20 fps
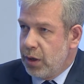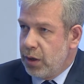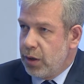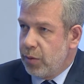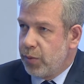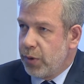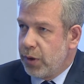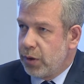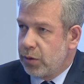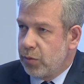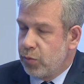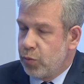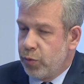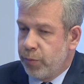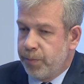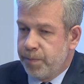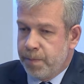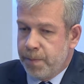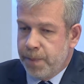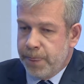И
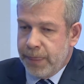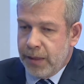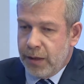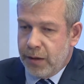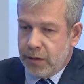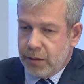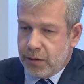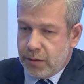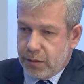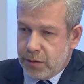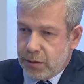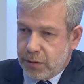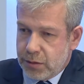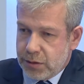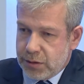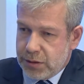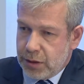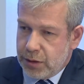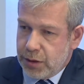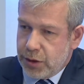поэтому э,
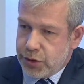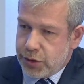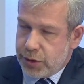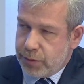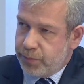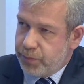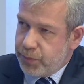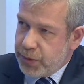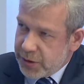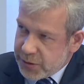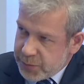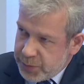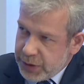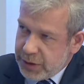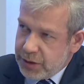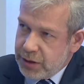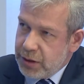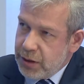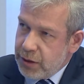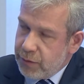задача
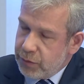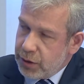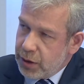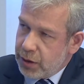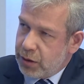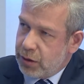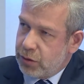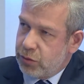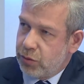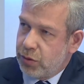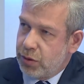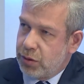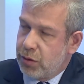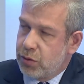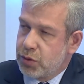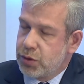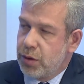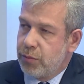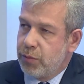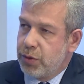перспективная, которая
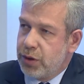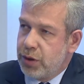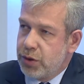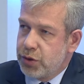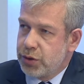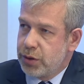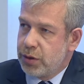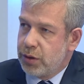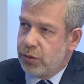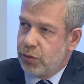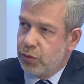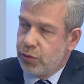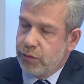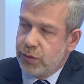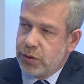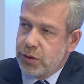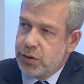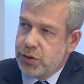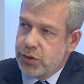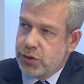должна быть решена до
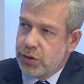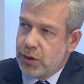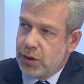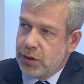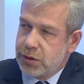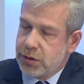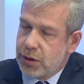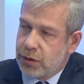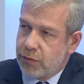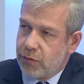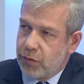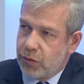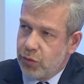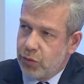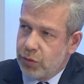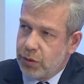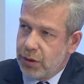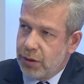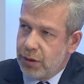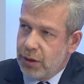2030
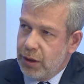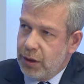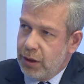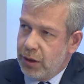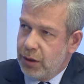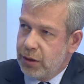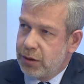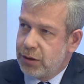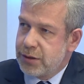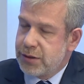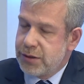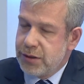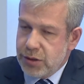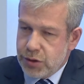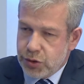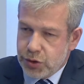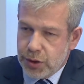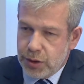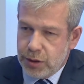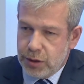года, это
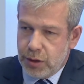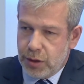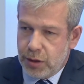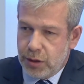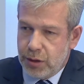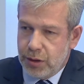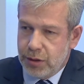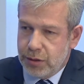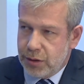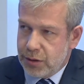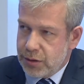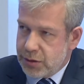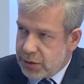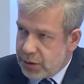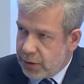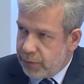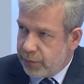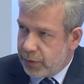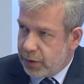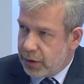снижение этой
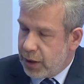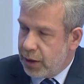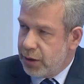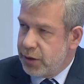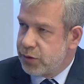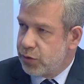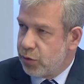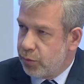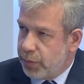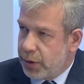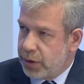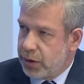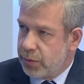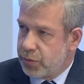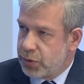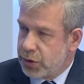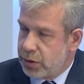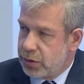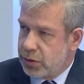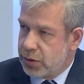цифры, количества
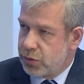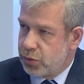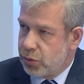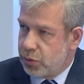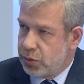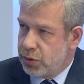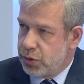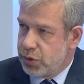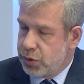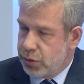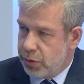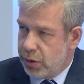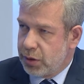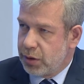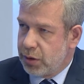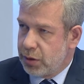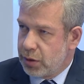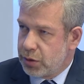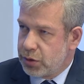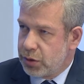погибших на 100 тысяч человек
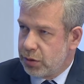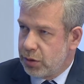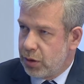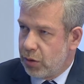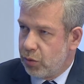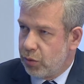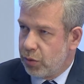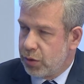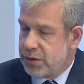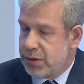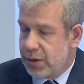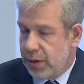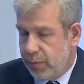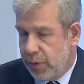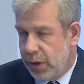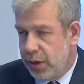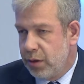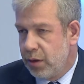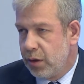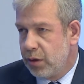на наших дорогах,
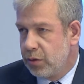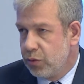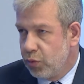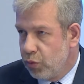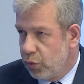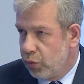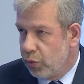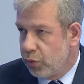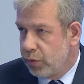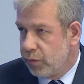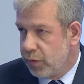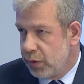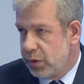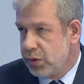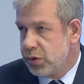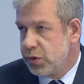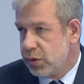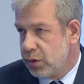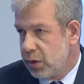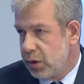стремление к нулю к
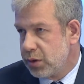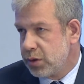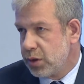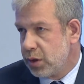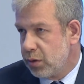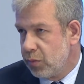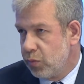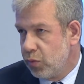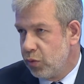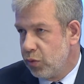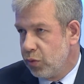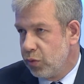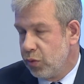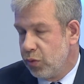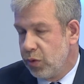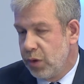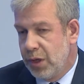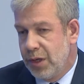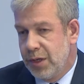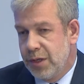2030 году.